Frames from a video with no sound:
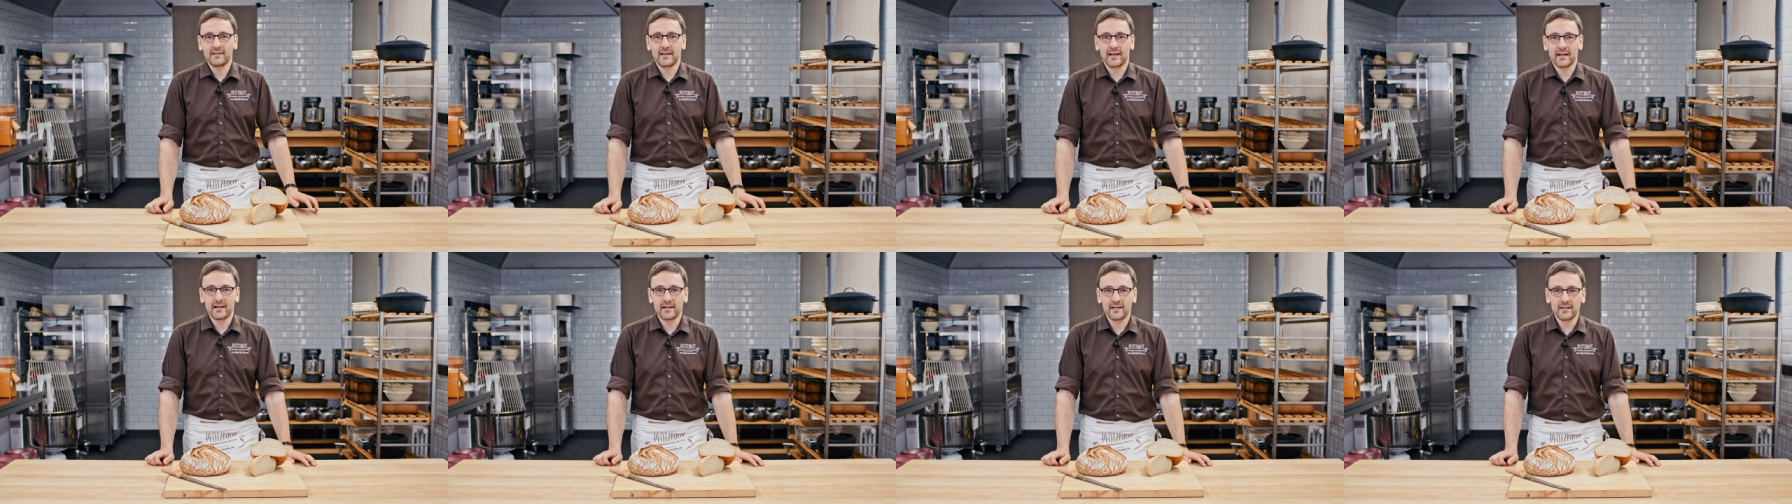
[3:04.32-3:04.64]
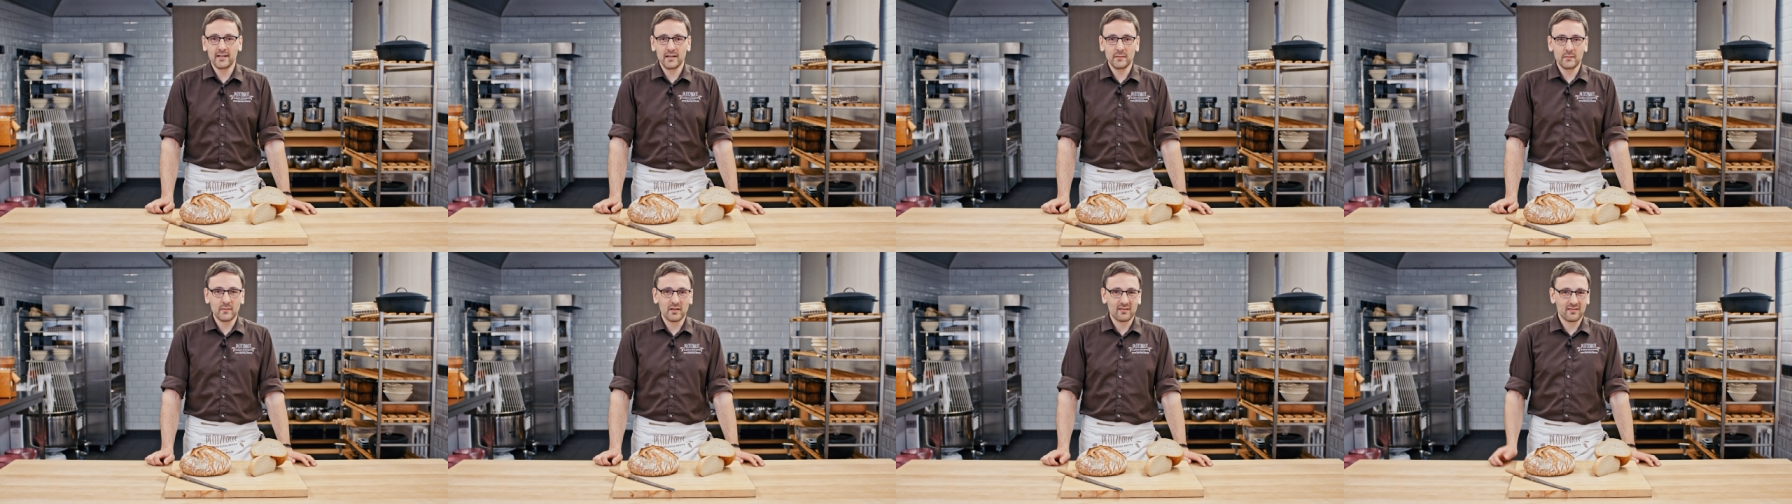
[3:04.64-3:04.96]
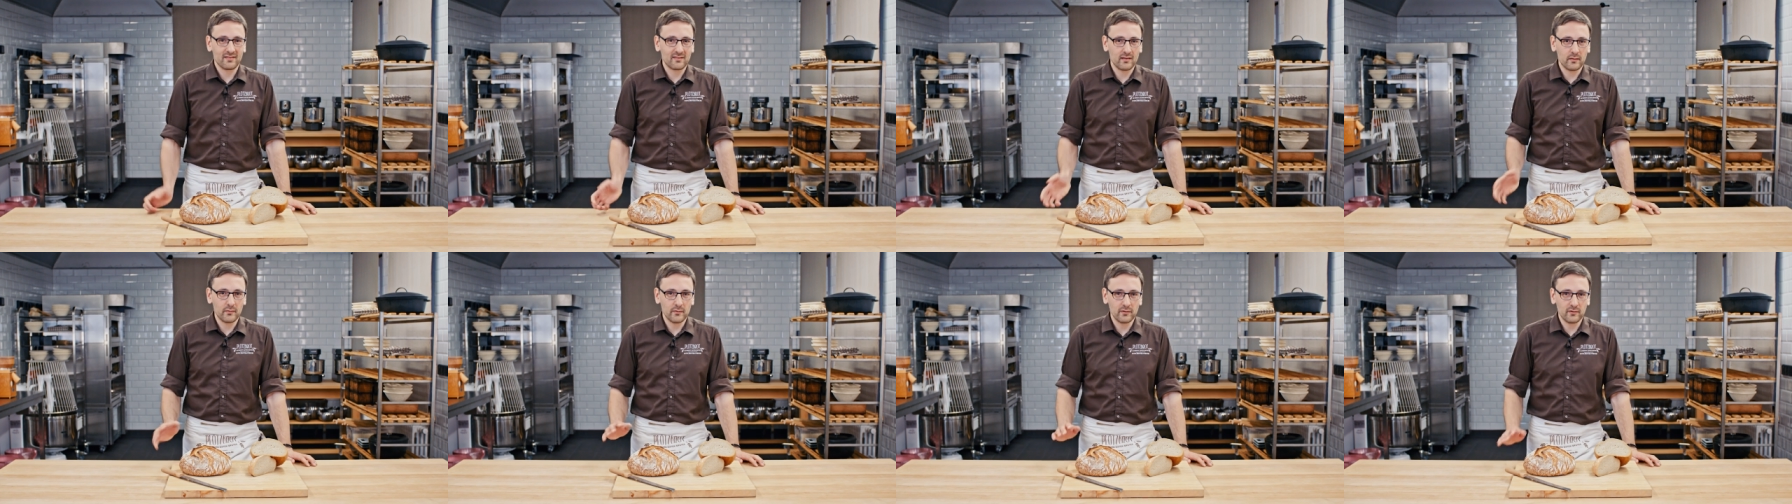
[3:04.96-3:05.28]
nicht angenehm. Das
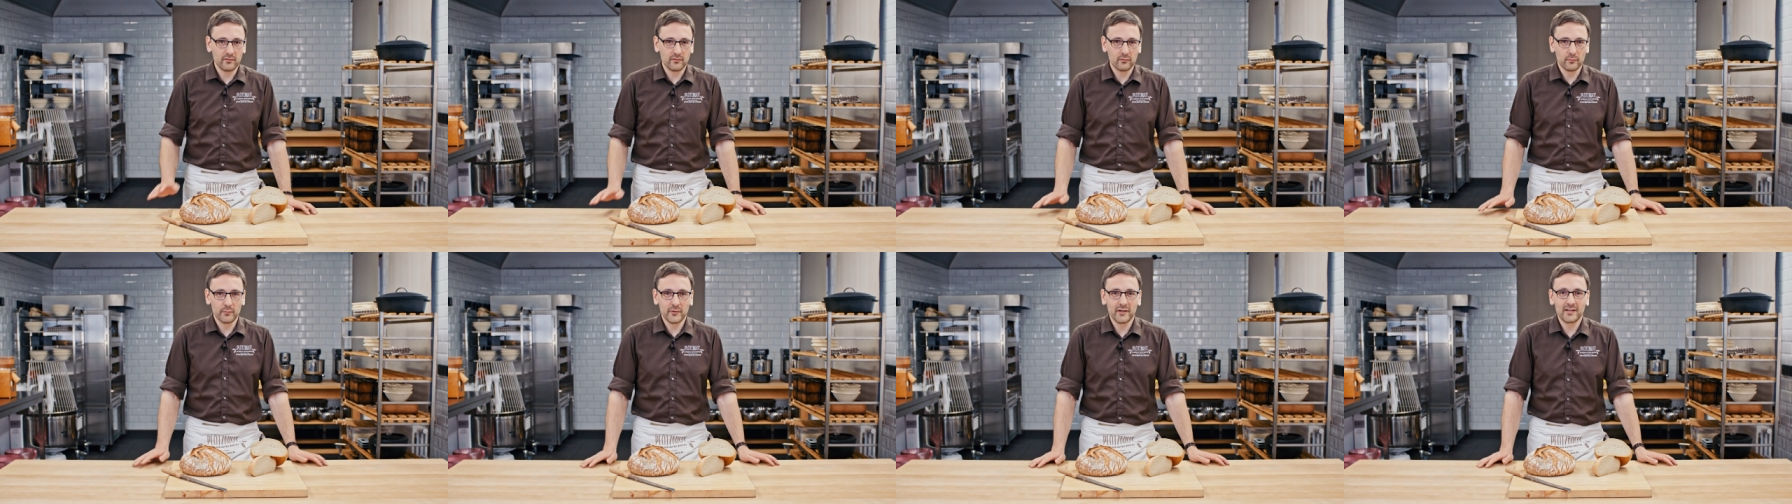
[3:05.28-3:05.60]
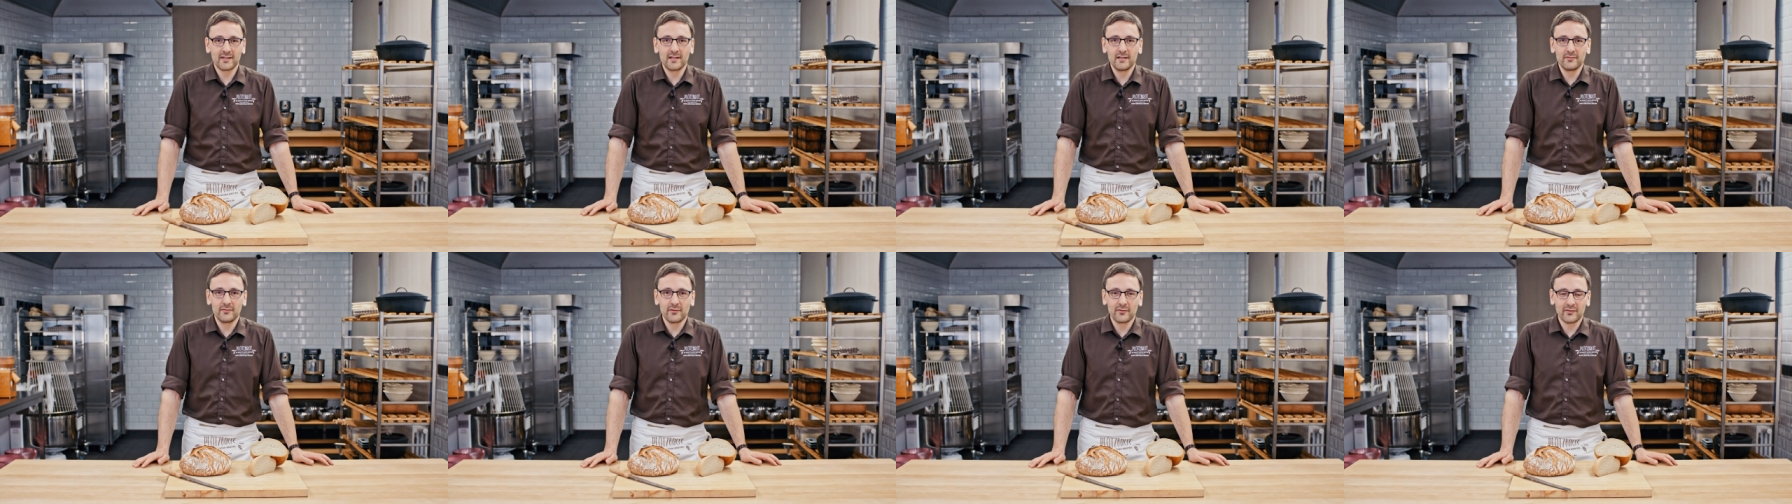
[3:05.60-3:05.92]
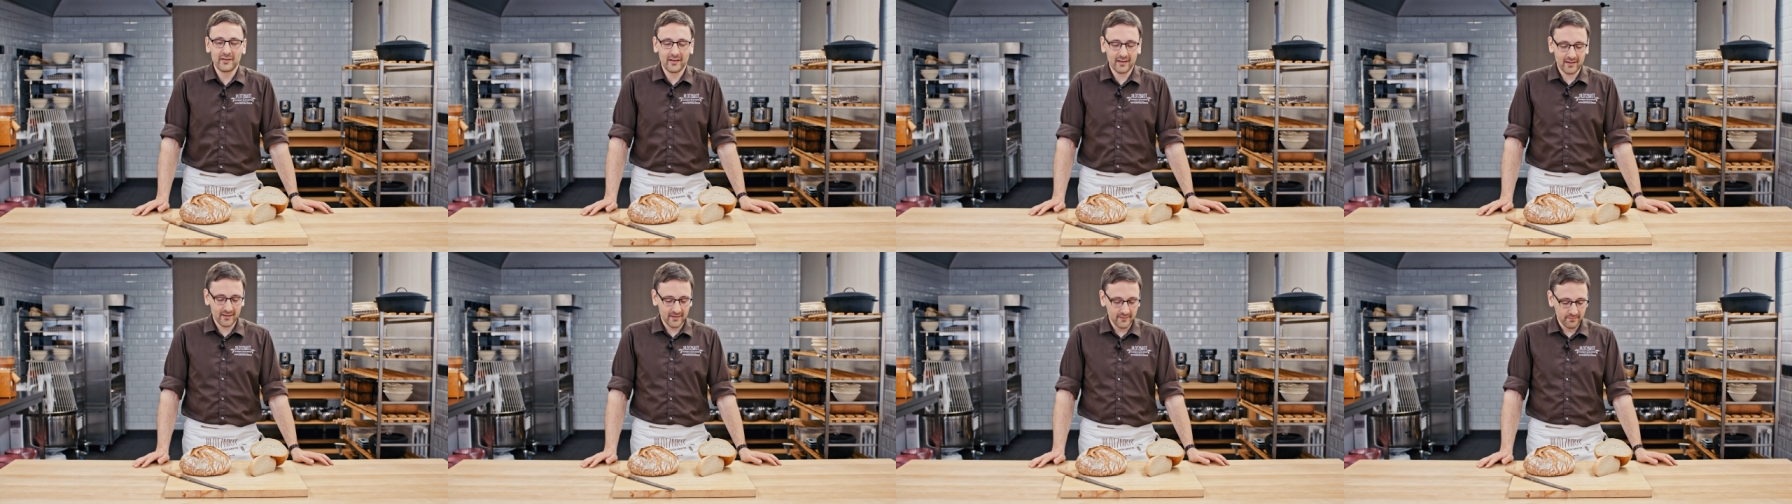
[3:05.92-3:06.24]
ist aber eine subjektive
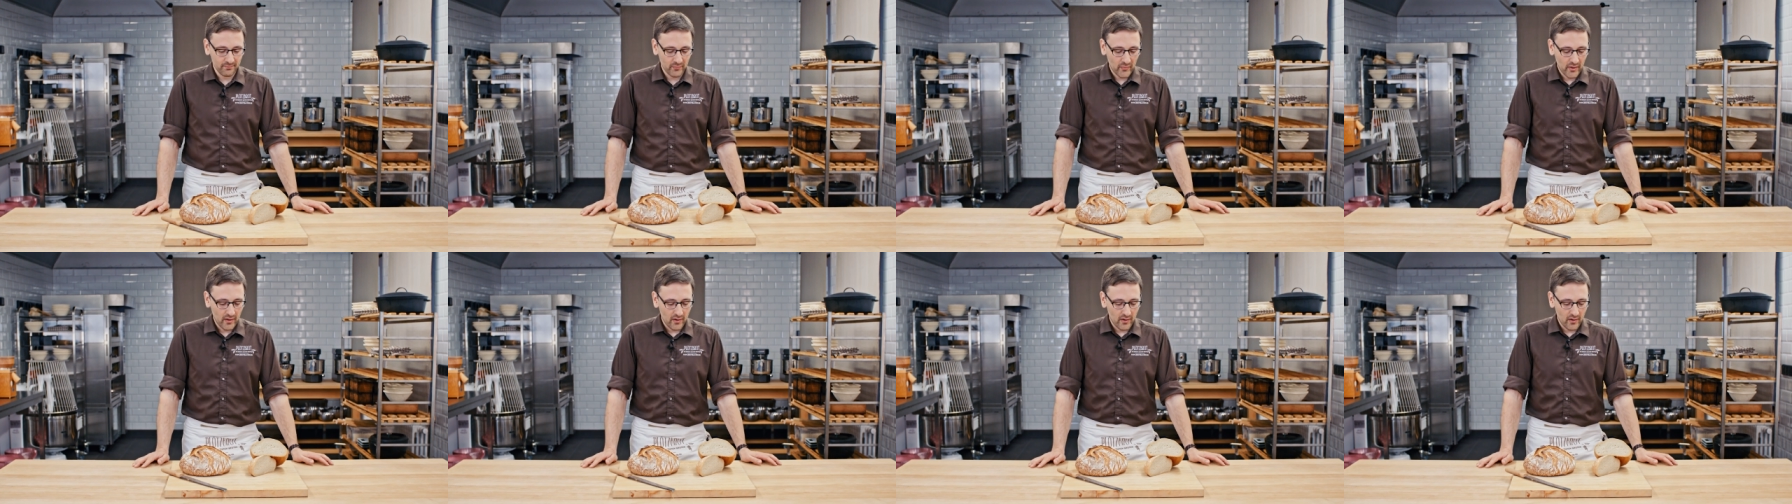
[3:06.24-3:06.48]
Sache.